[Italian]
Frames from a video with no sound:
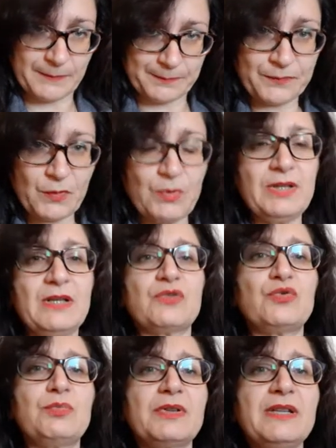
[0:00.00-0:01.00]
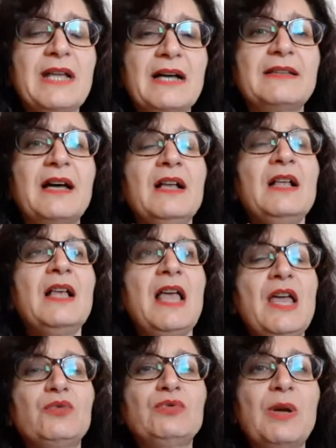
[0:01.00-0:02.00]
Mm? Quindi la subordinata
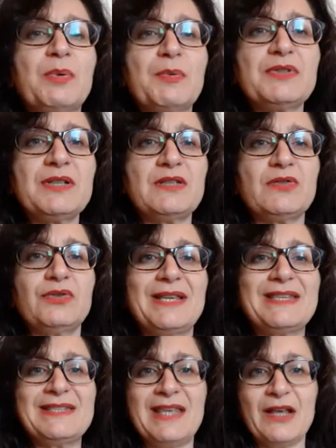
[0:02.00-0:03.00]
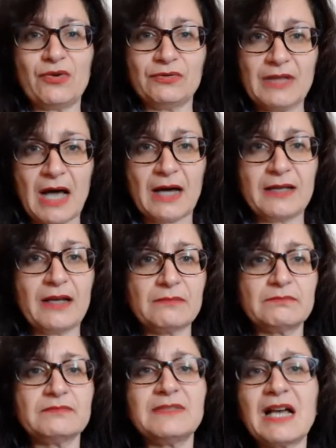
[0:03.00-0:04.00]
è una proposizione secondaria,
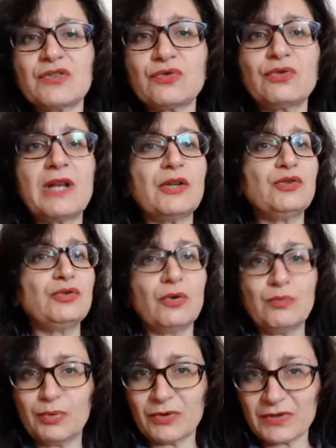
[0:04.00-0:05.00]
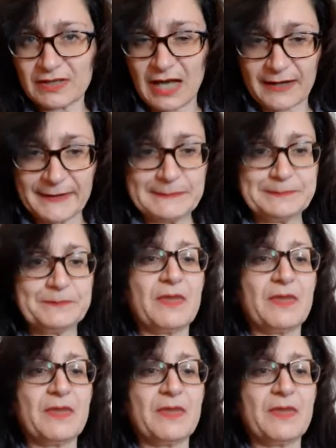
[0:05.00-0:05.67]
da sola non può stare.